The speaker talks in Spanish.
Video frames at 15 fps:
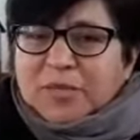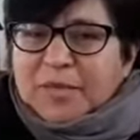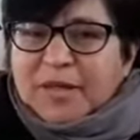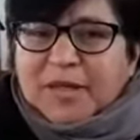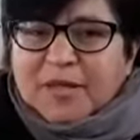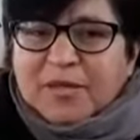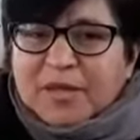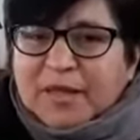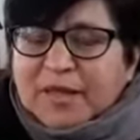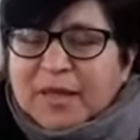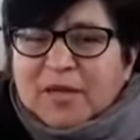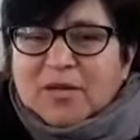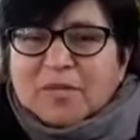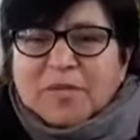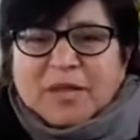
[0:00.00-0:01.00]
los miedos,
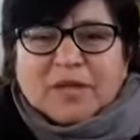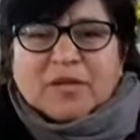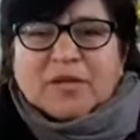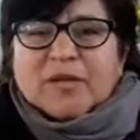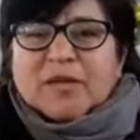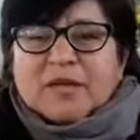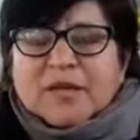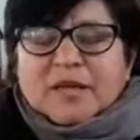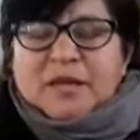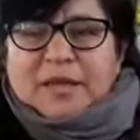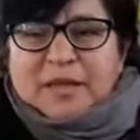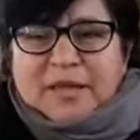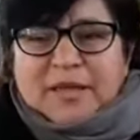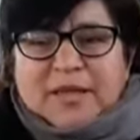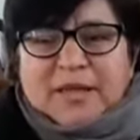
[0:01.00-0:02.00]
dejar los miedos
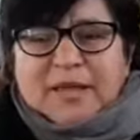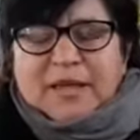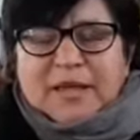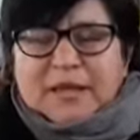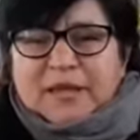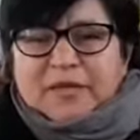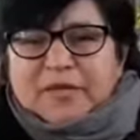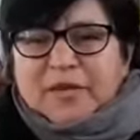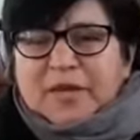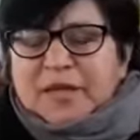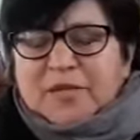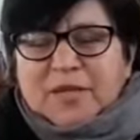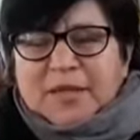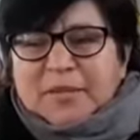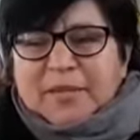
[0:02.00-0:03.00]
eh,
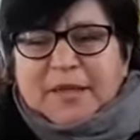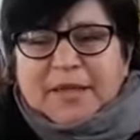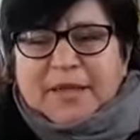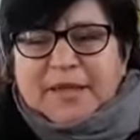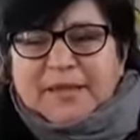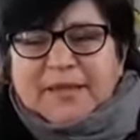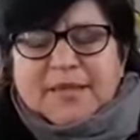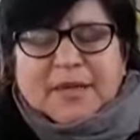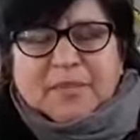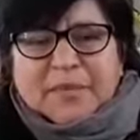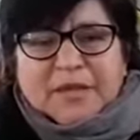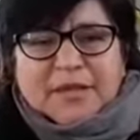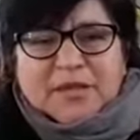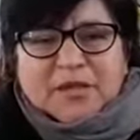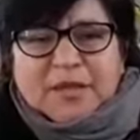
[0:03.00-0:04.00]
fue una experiencia
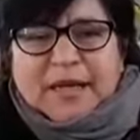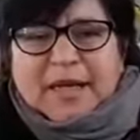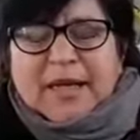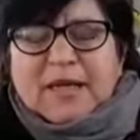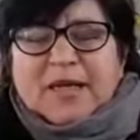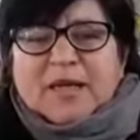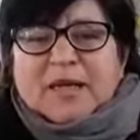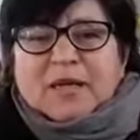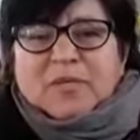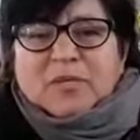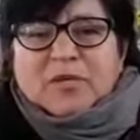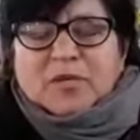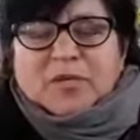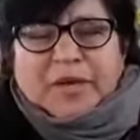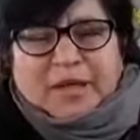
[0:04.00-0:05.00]
personal
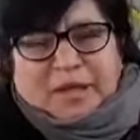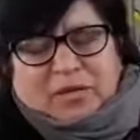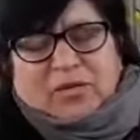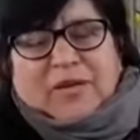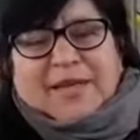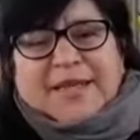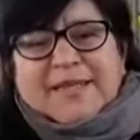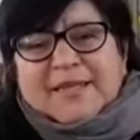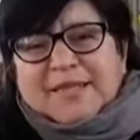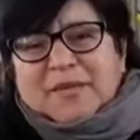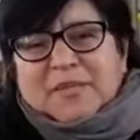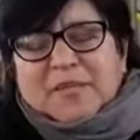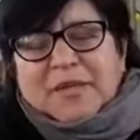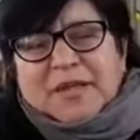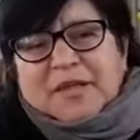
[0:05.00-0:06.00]
muy buena y un
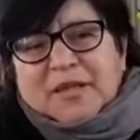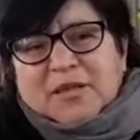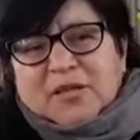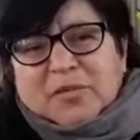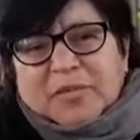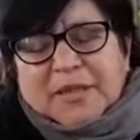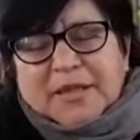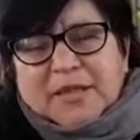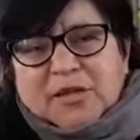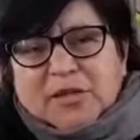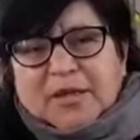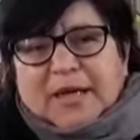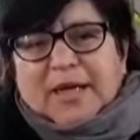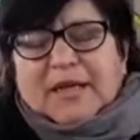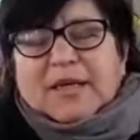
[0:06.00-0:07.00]
crecimiento
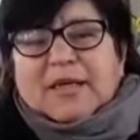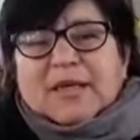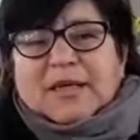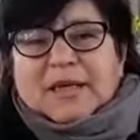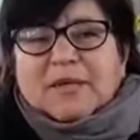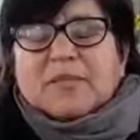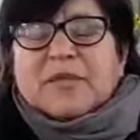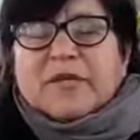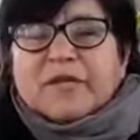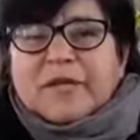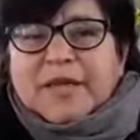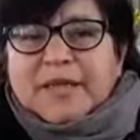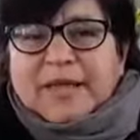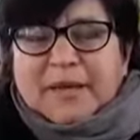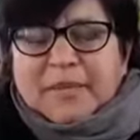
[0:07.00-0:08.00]
personal en mi
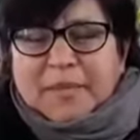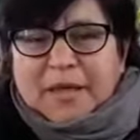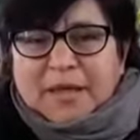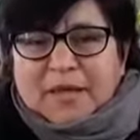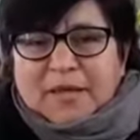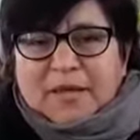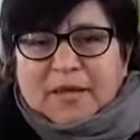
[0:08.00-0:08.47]
fe también,